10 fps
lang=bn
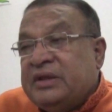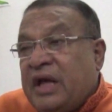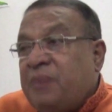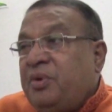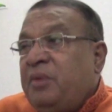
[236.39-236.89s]

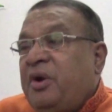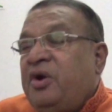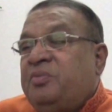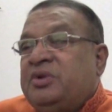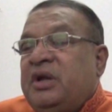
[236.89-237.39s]
তারপরে
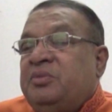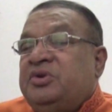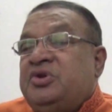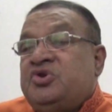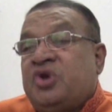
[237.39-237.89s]
মাননীয়
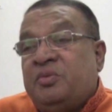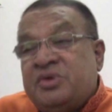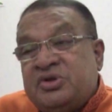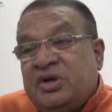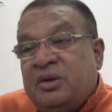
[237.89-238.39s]
প্রধানমন্ত্রী
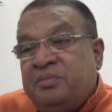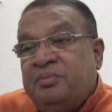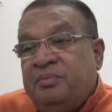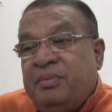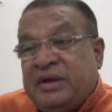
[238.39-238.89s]
সর্বস্তরের
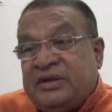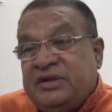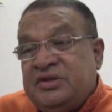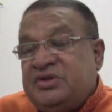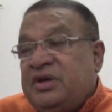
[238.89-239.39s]
ভাতা
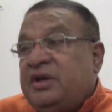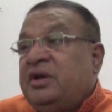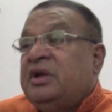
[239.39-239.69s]
দিচ্ছেন